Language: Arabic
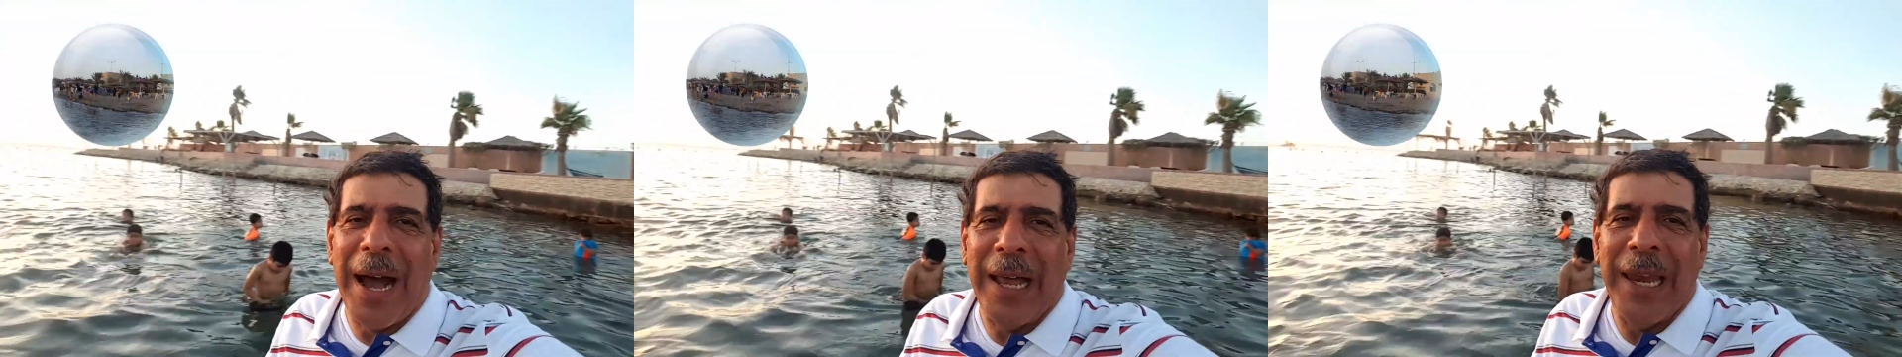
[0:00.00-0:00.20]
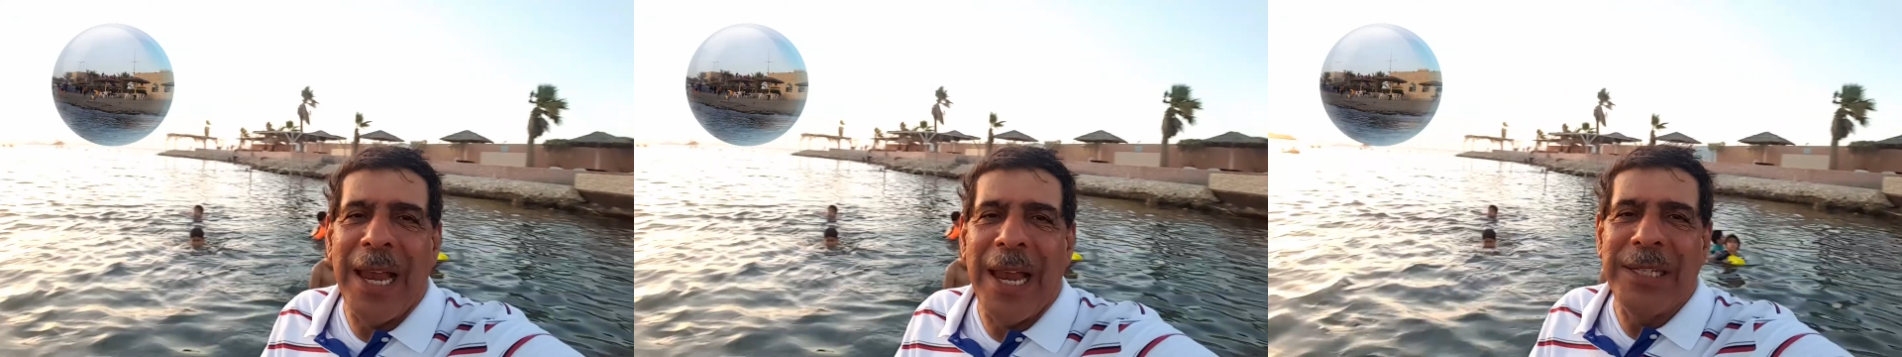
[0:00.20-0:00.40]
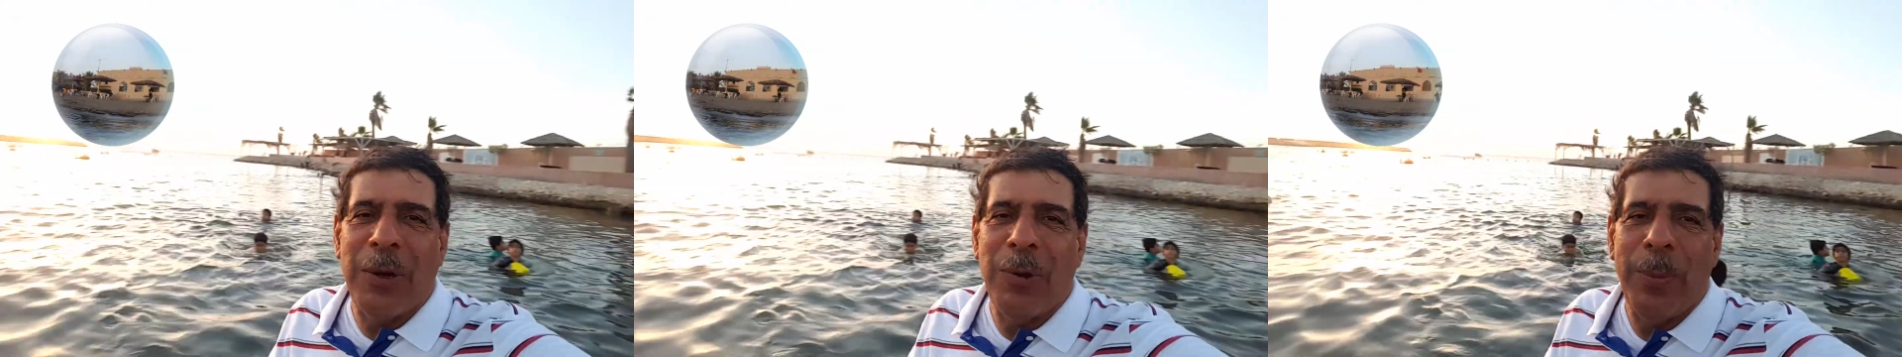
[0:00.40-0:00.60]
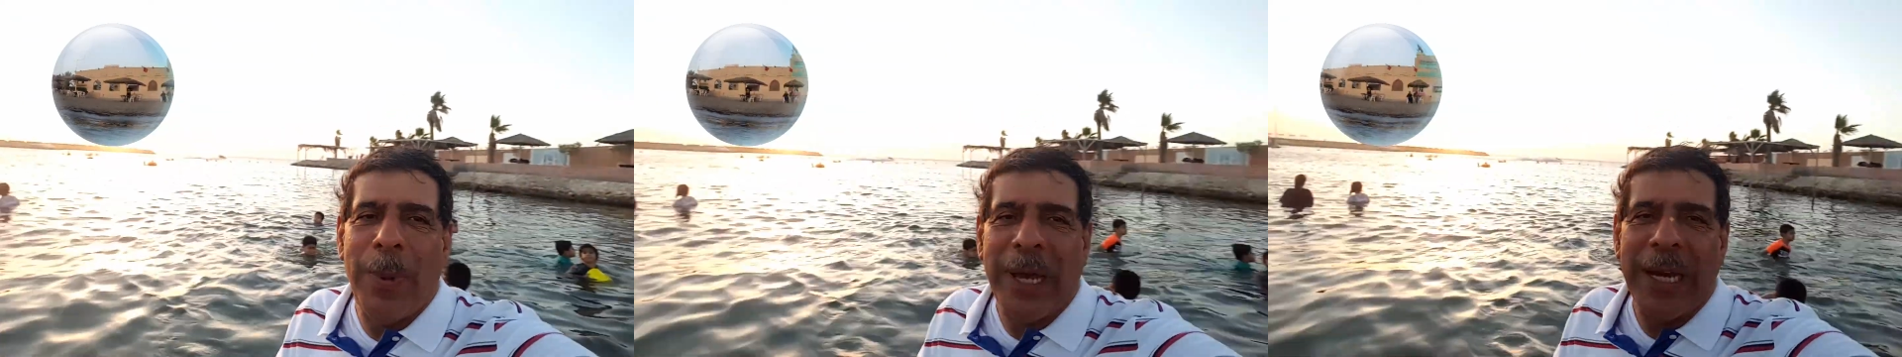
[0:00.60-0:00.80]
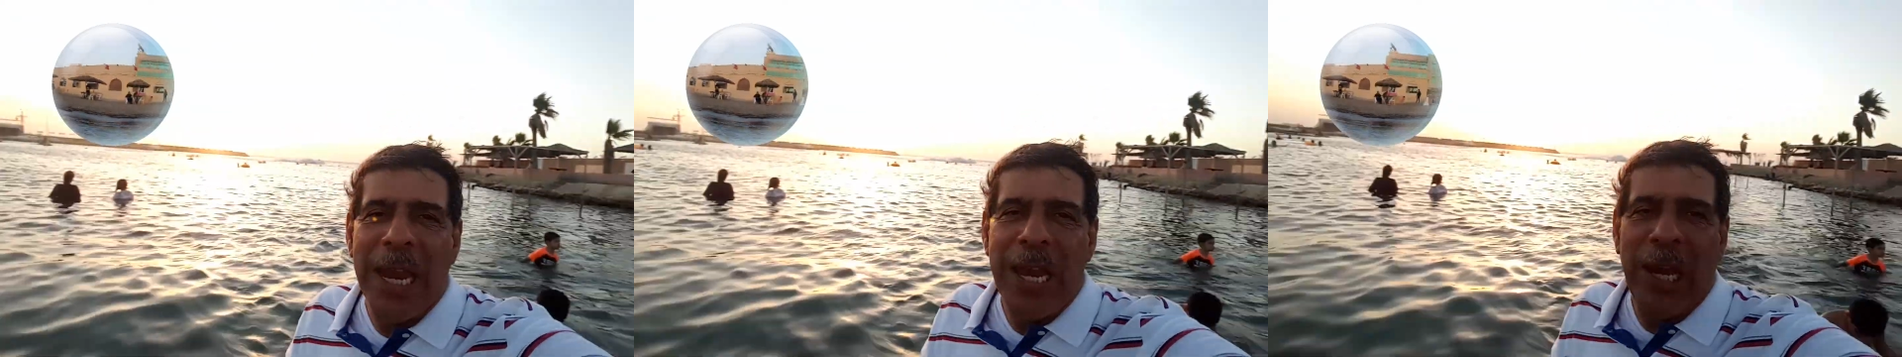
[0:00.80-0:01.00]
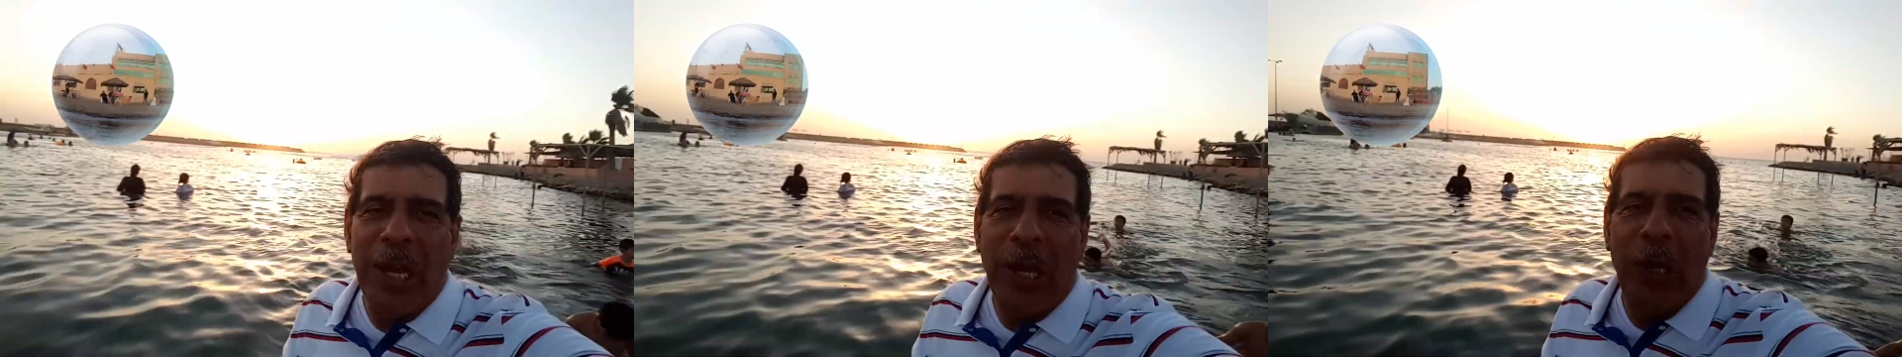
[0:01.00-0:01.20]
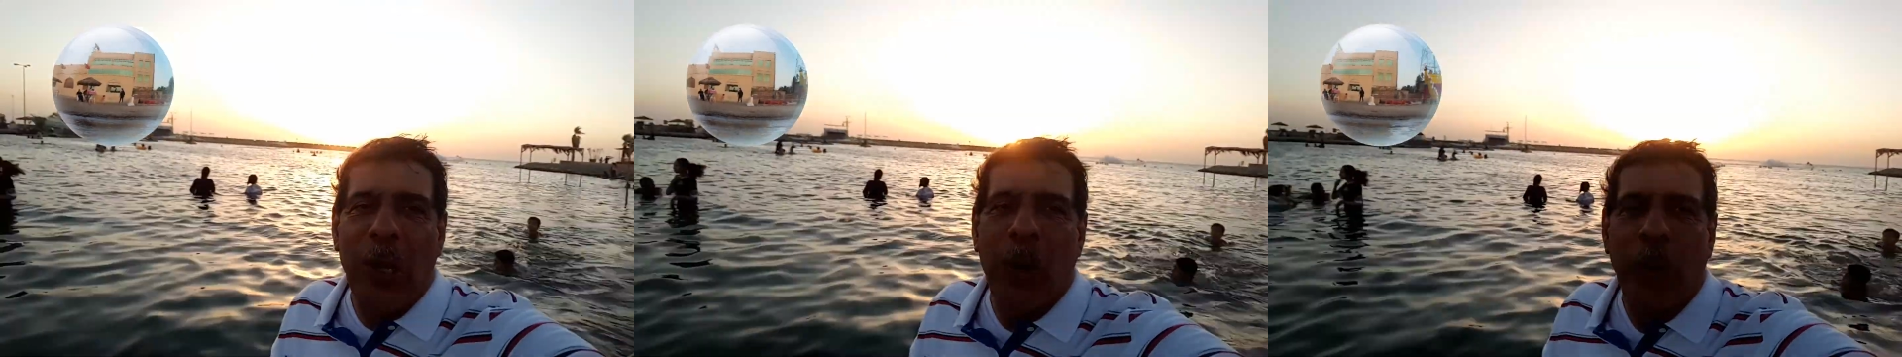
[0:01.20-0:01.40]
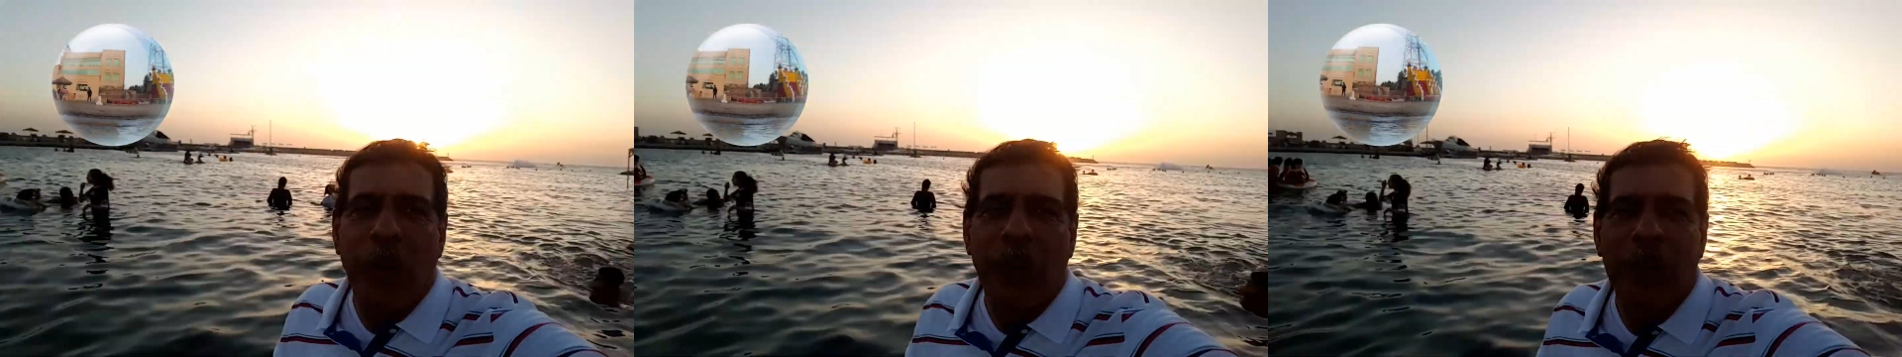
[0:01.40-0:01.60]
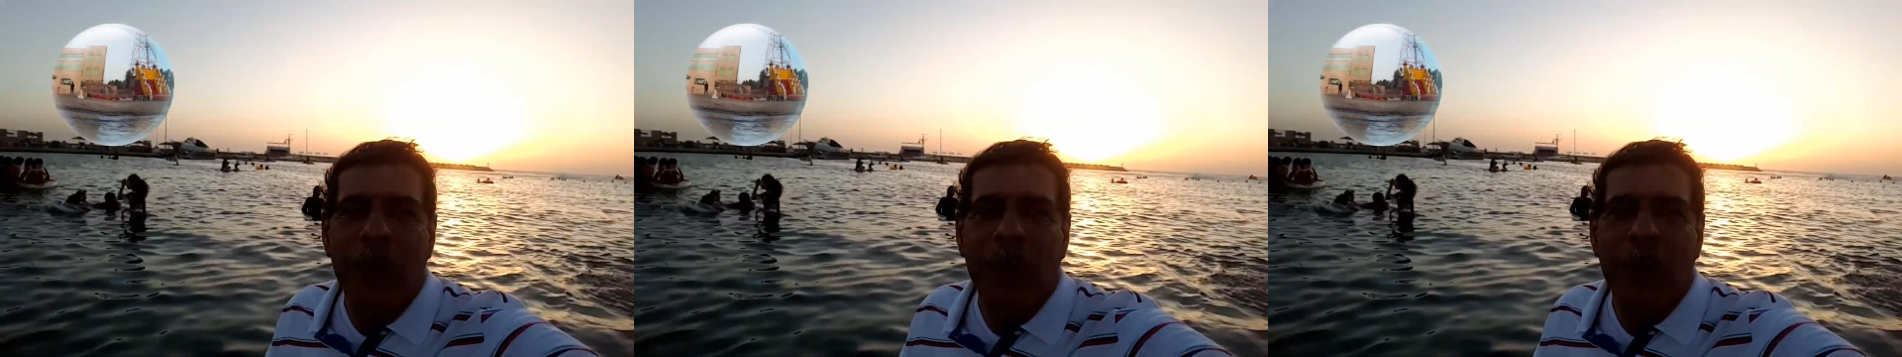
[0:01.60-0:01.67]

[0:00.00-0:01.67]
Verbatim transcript: على هالجو البحريني الحلو